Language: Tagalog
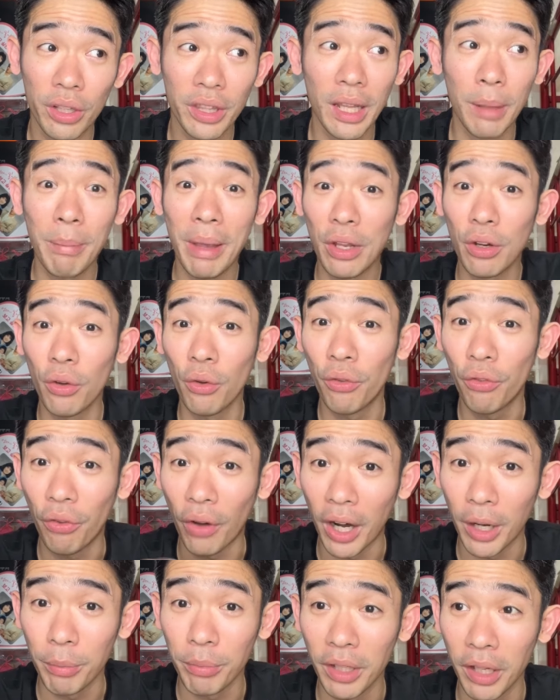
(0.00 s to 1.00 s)
na merong
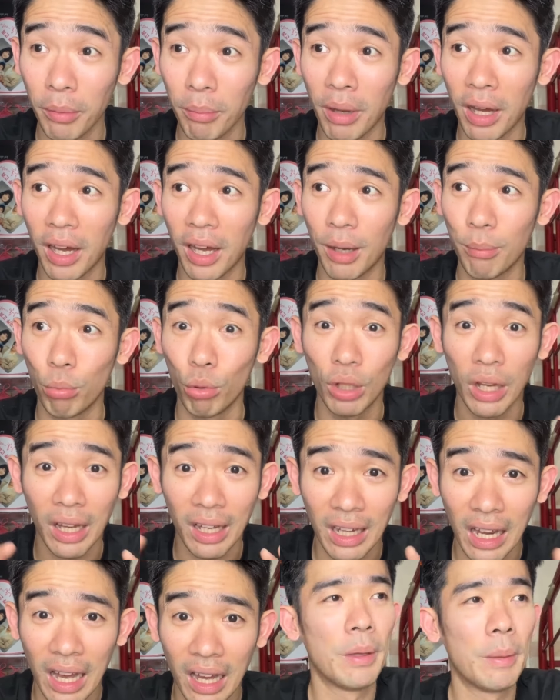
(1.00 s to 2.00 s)
farm ng mga
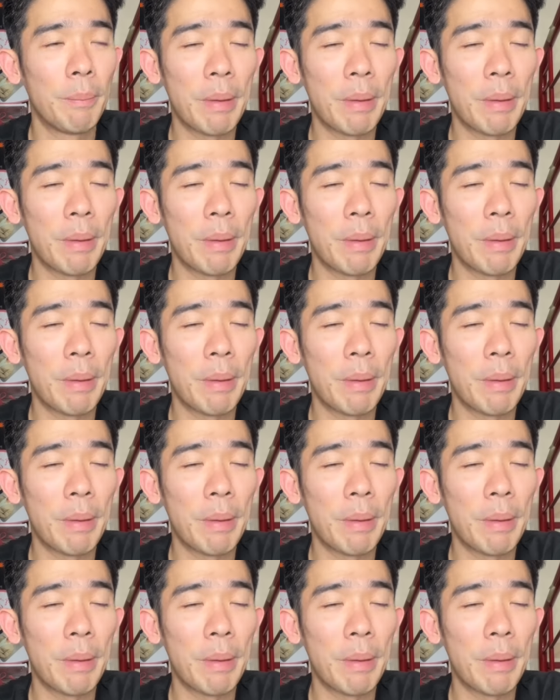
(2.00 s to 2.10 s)
bulaklak.